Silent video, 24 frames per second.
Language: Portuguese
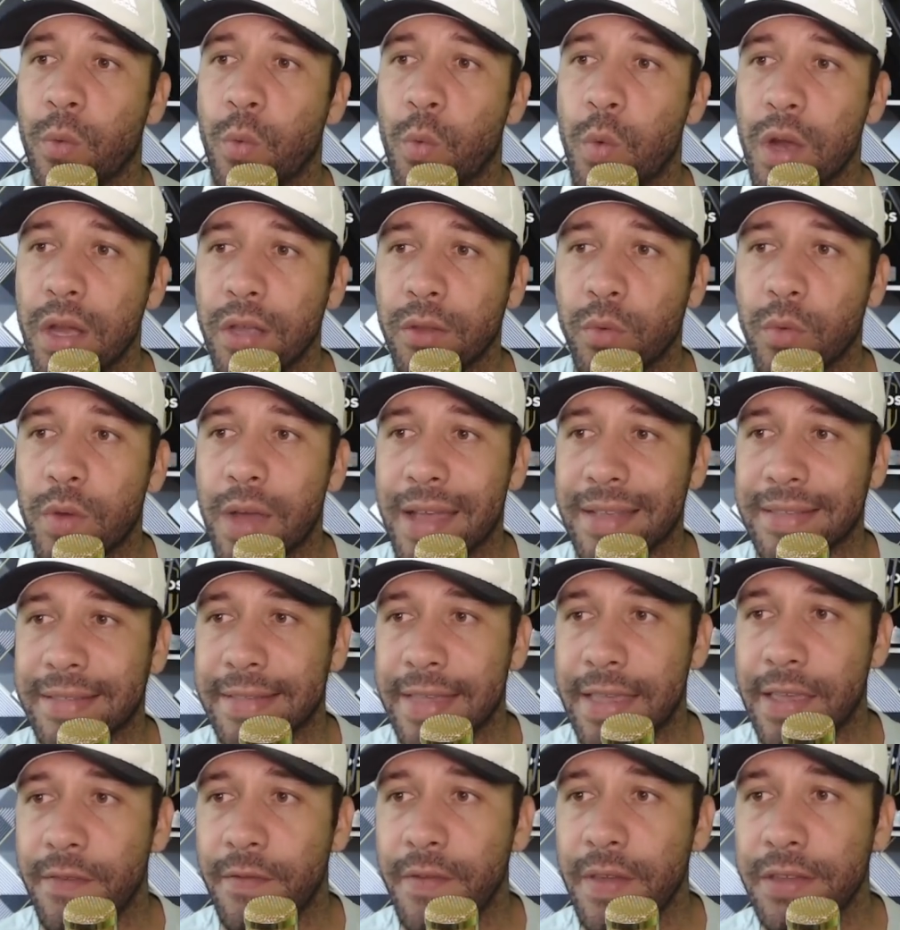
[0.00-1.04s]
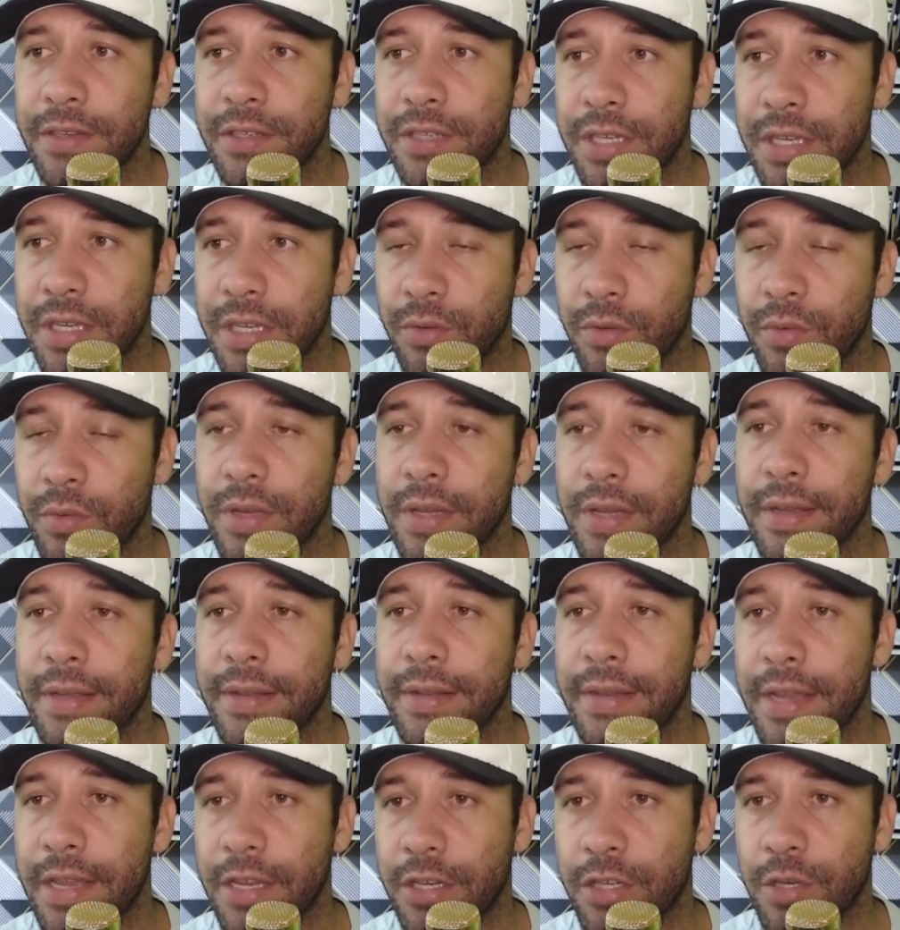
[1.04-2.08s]
quanto a ser vendido
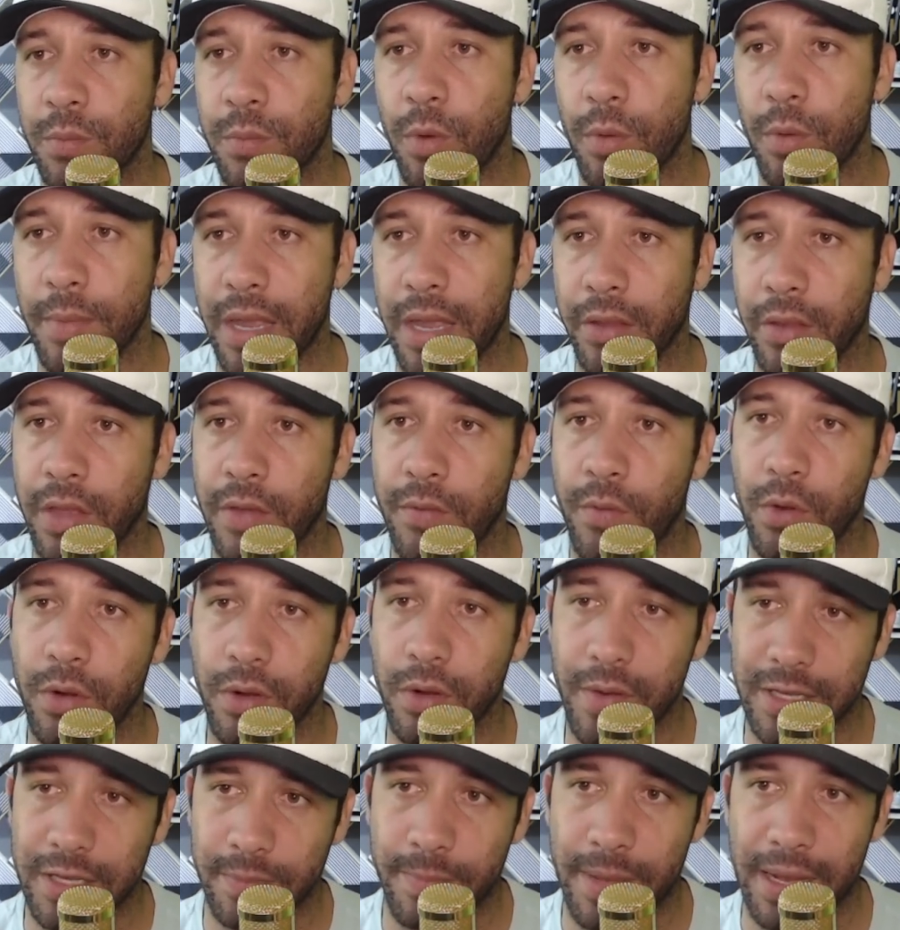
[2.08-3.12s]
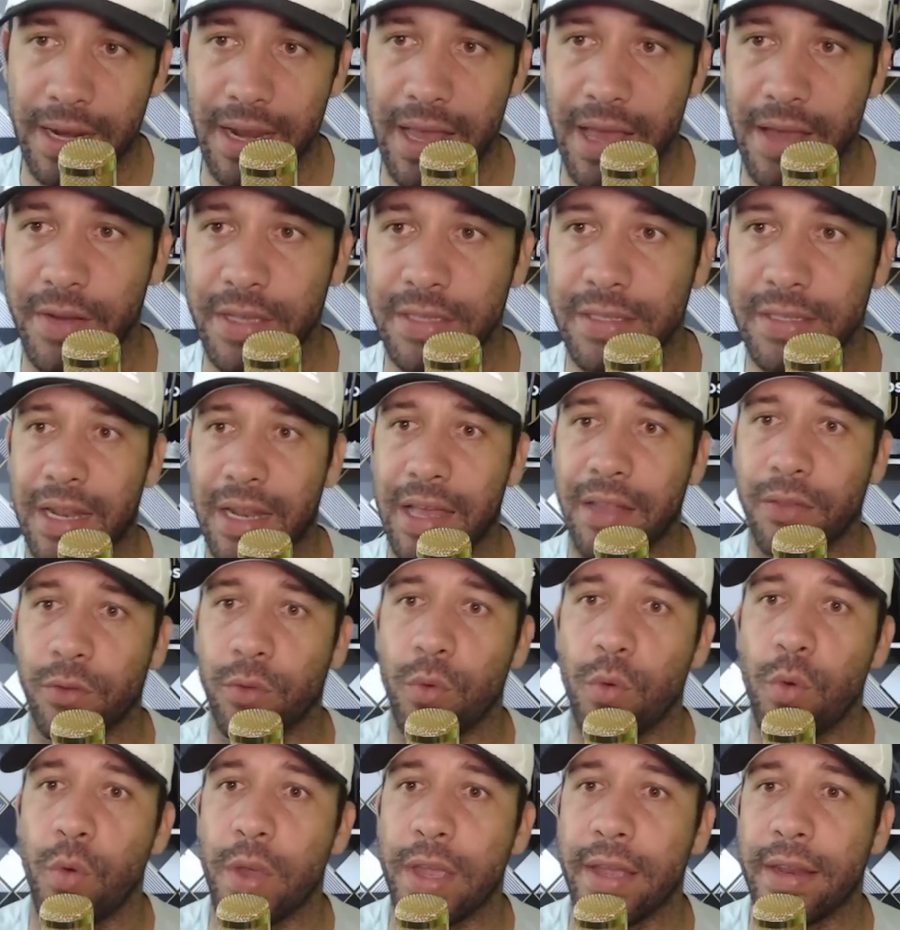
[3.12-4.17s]
neste momento, que foram as palavras
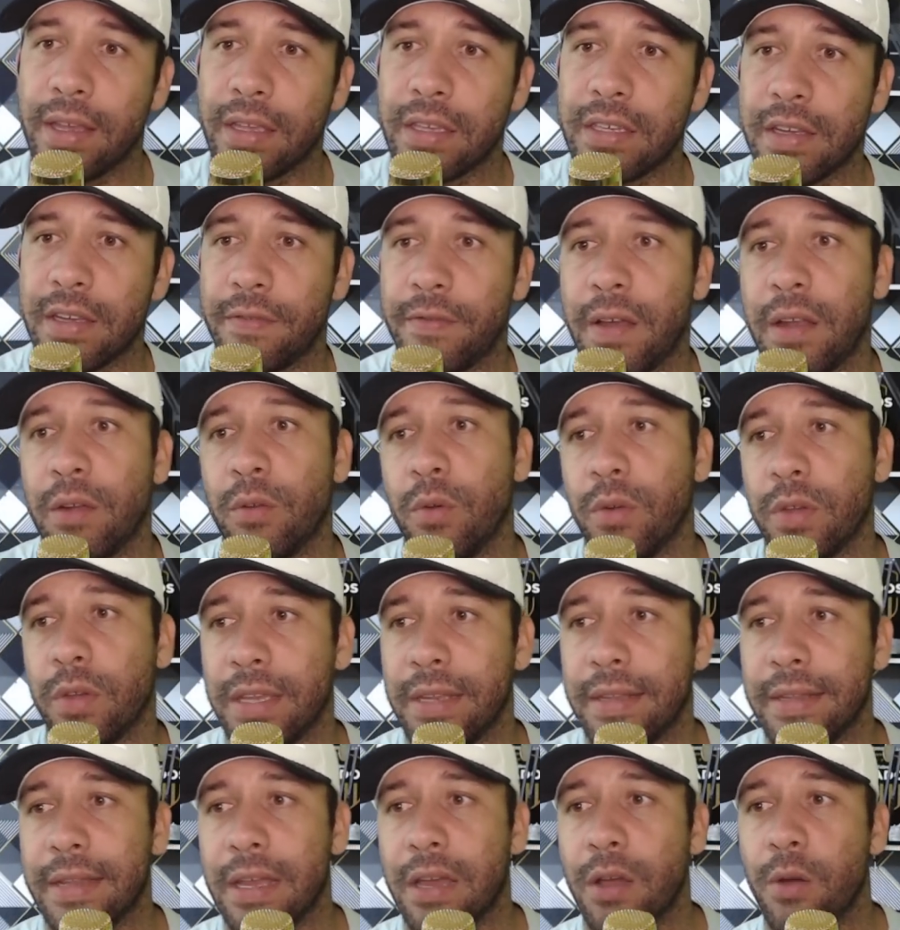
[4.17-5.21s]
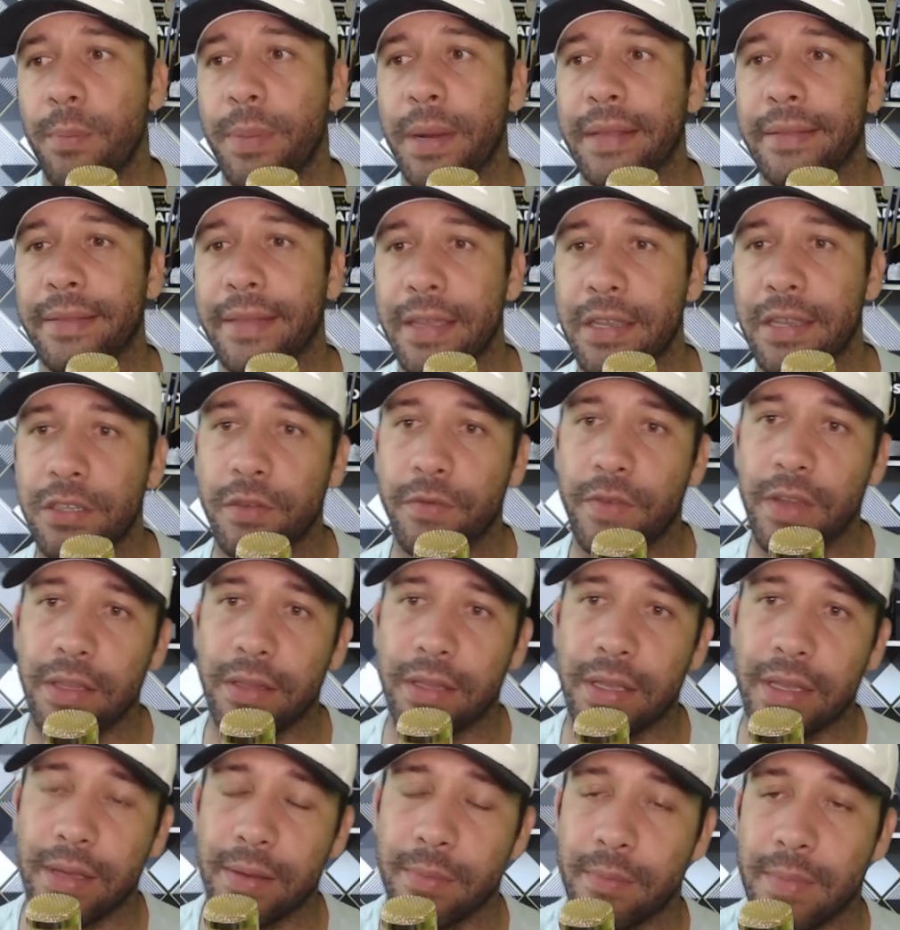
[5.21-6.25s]
do Rueda que já falou que não pretende
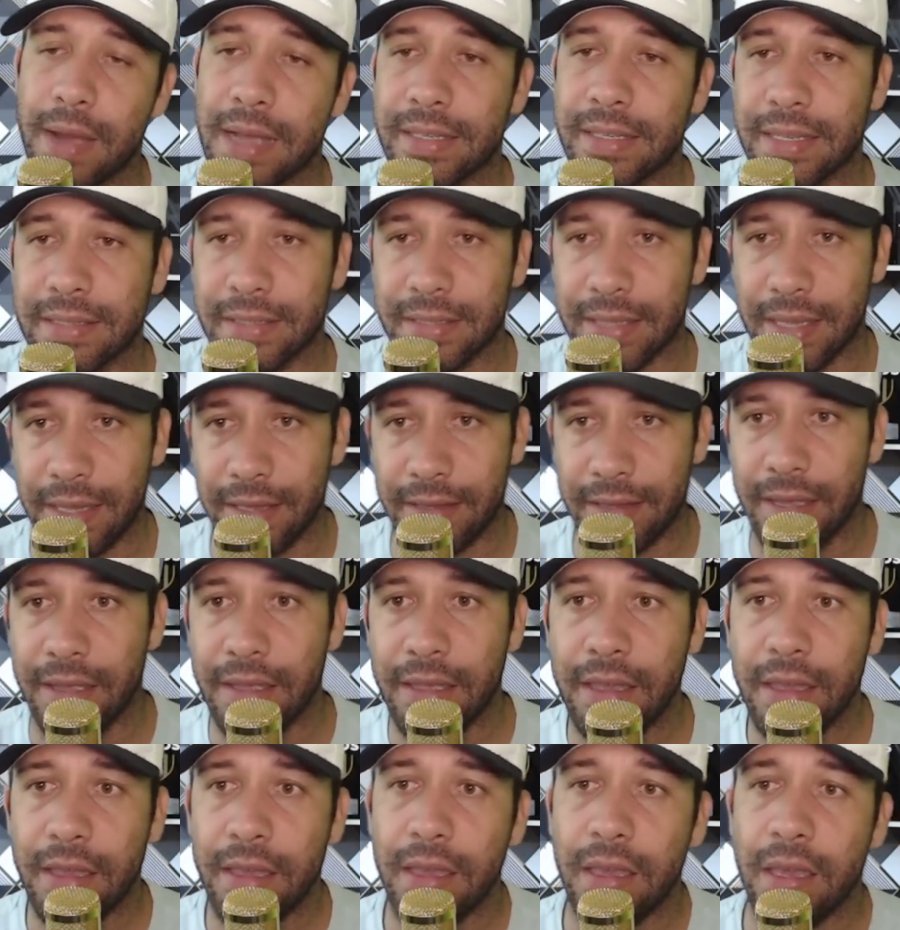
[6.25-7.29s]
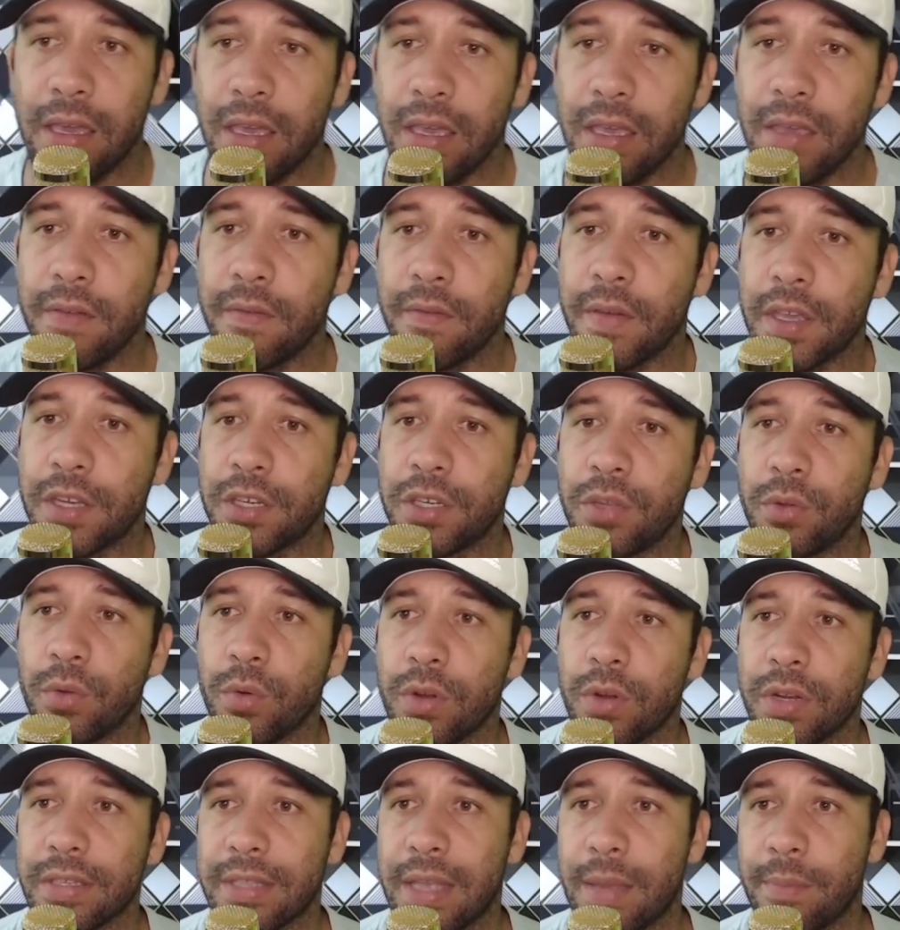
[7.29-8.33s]
vender, mas aceita
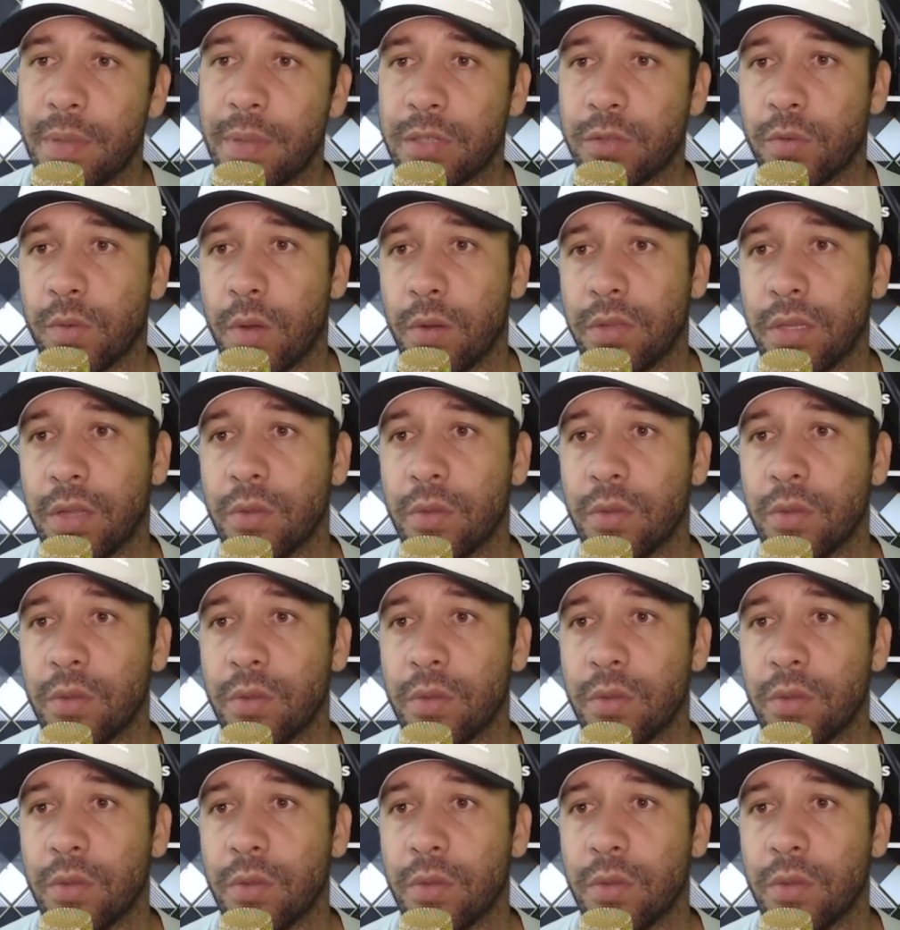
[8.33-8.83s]
investidores, né, pessoal?